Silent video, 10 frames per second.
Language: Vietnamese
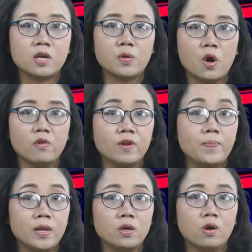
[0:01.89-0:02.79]
trao đổi với
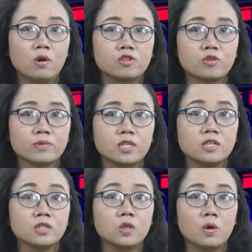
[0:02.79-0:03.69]
PLO Trung
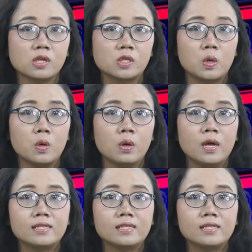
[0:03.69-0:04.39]
tướng Tô Ân Sô,